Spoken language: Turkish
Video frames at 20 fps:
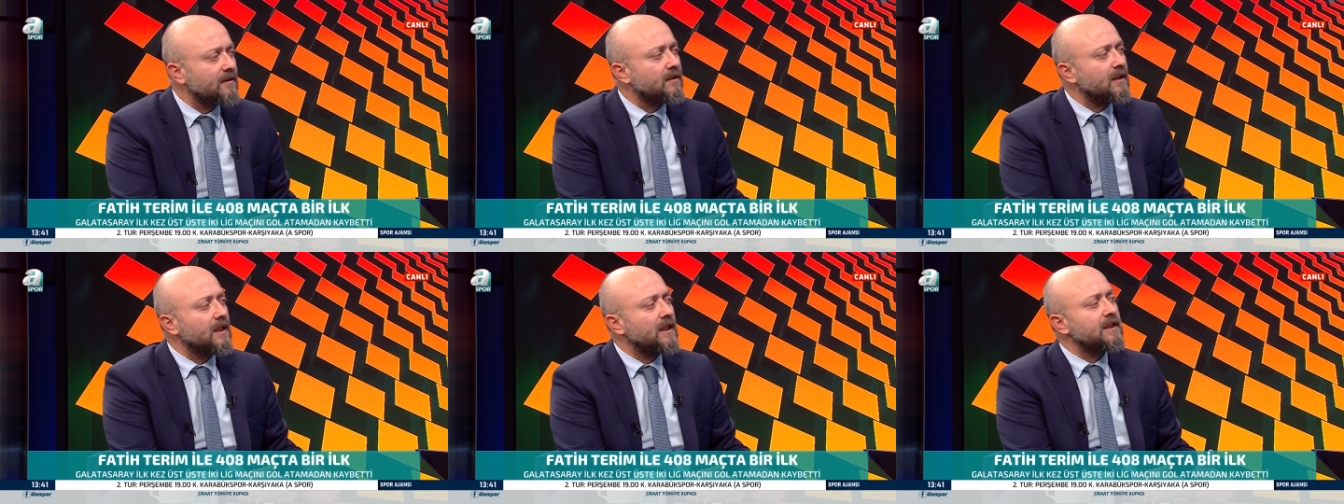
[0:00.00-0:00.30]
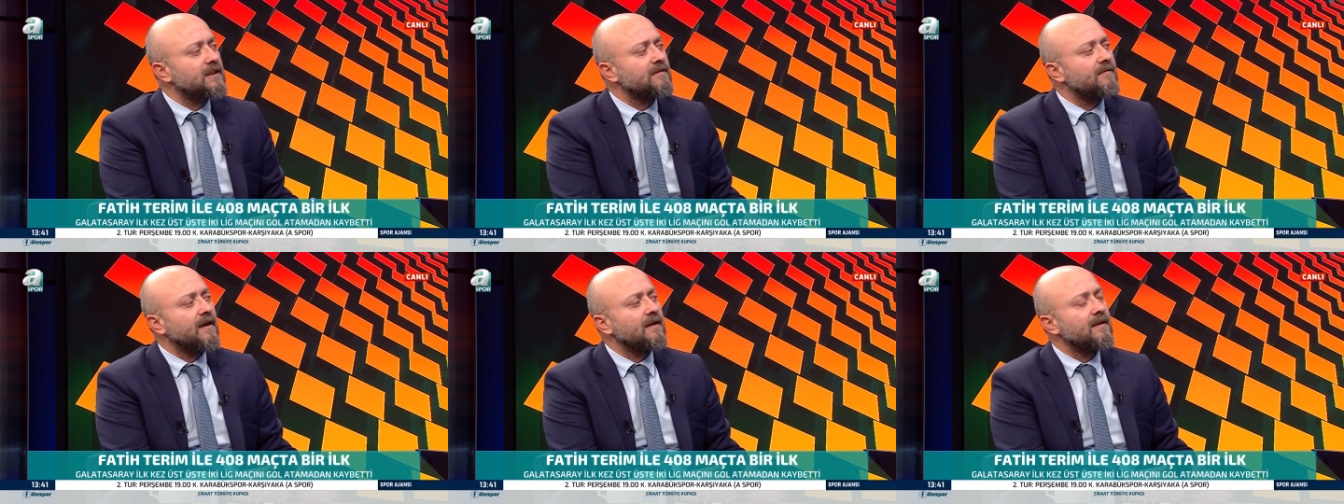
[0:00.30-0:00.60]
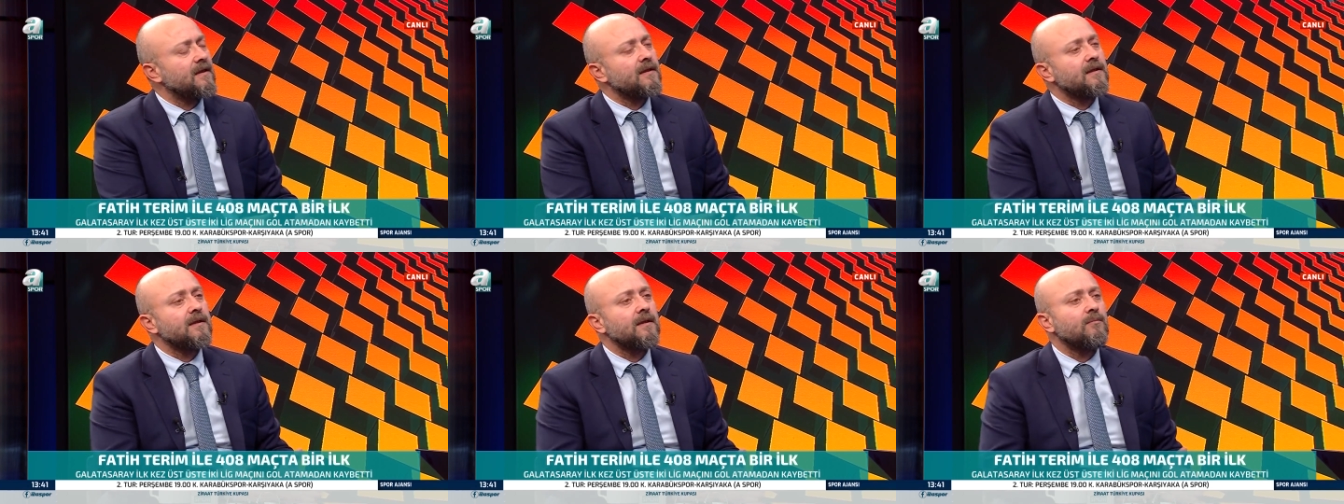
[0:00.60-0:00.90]

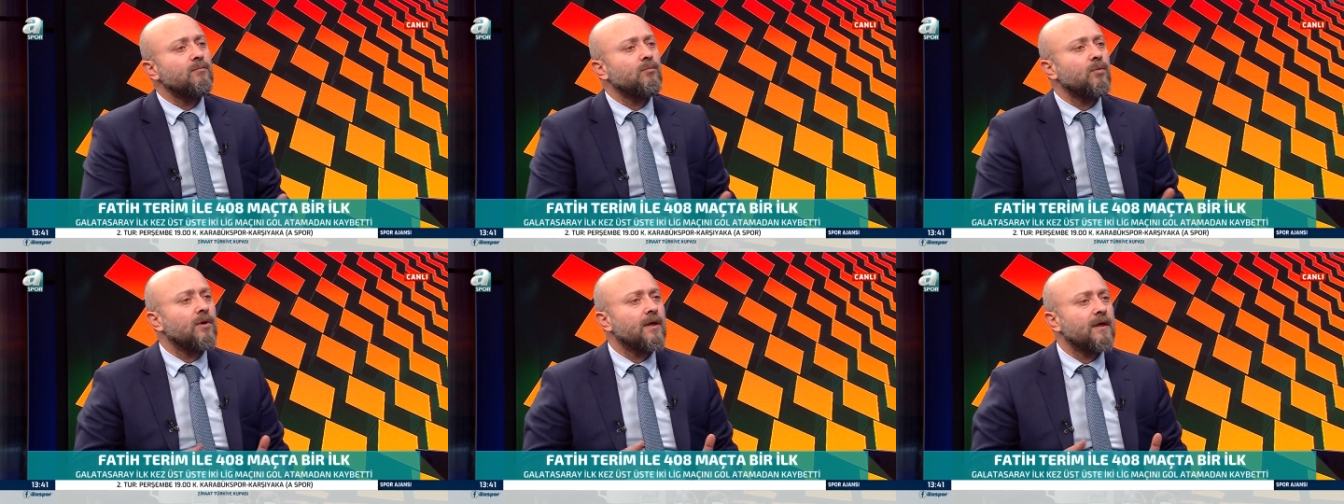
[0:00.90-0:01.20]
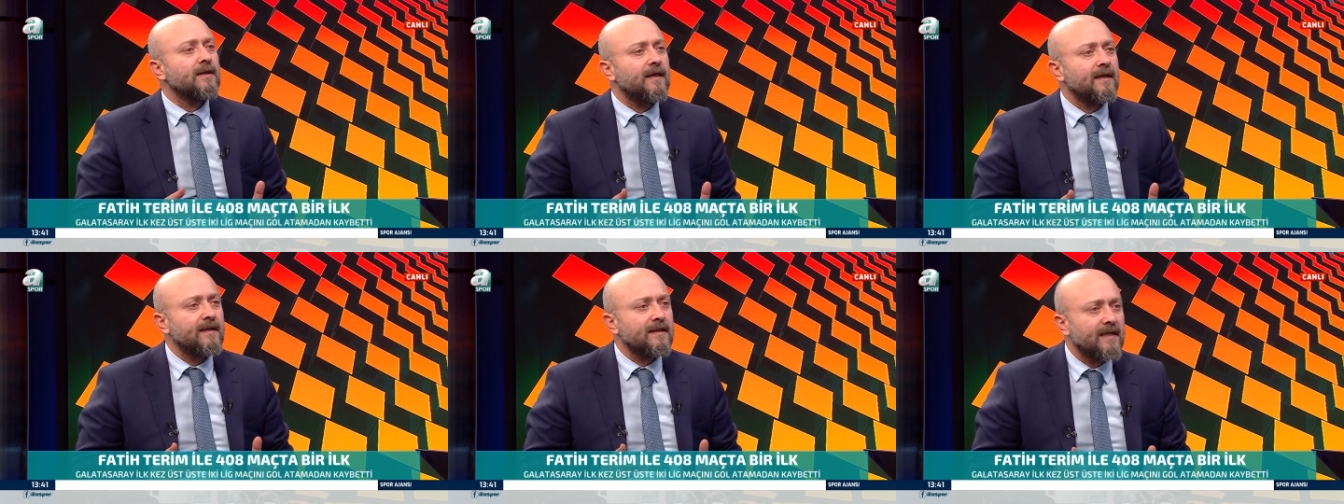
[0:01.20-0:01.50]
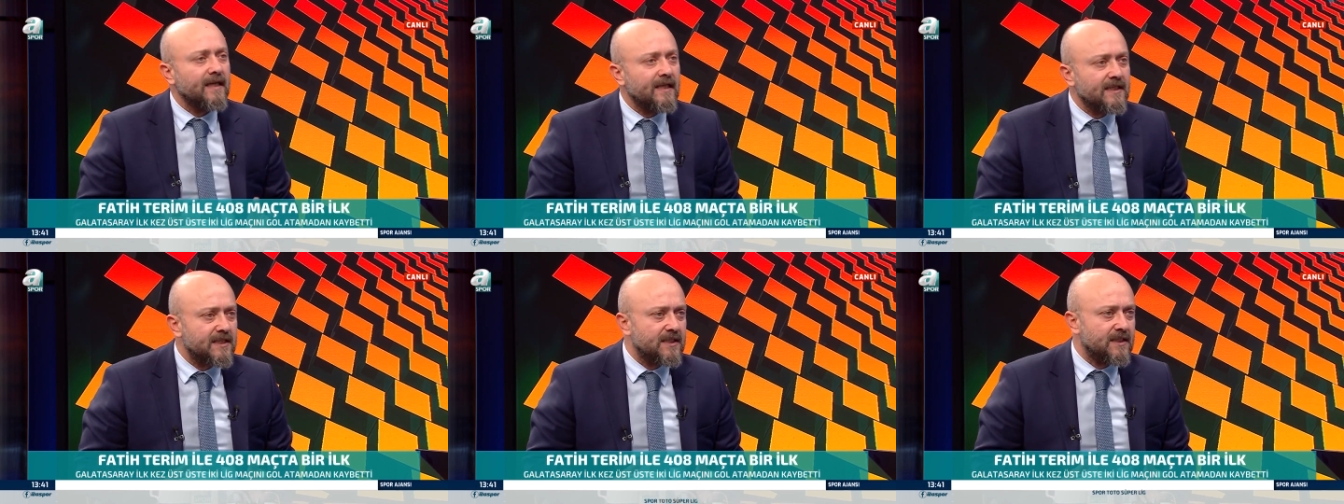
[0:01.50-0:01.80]
transferlerinin bu kadar
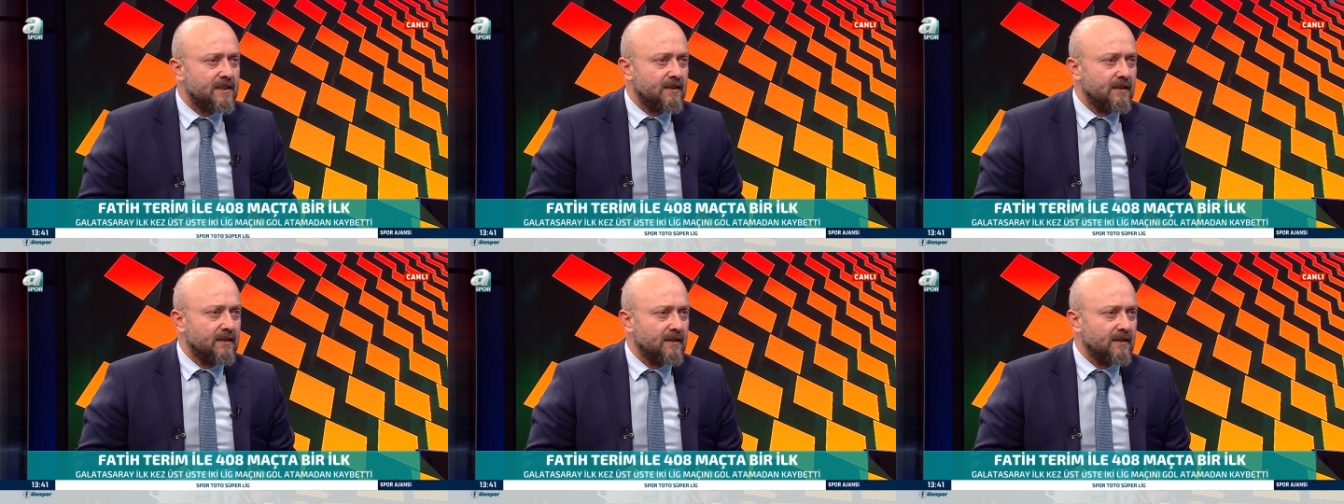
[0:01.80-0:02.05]
geç